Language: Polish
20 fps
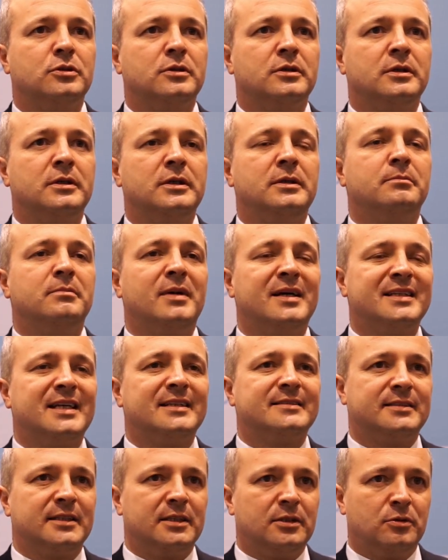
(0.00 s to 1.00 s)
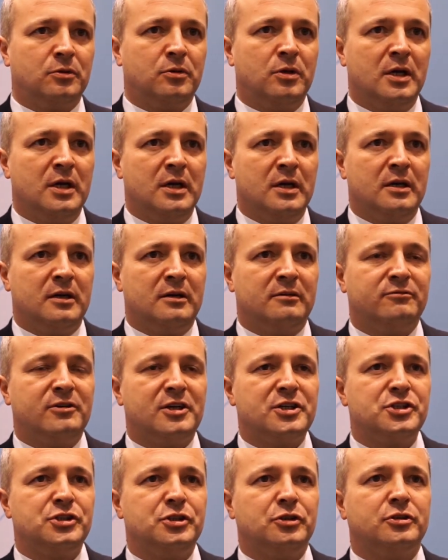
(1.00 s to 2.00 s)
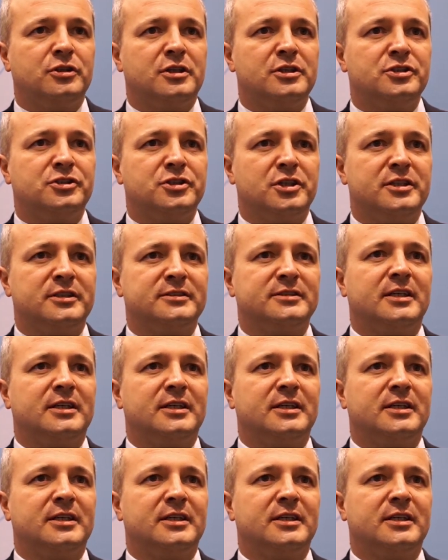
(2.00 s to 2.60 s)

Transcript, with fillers: e, i ma na celu właśnie ograniczenie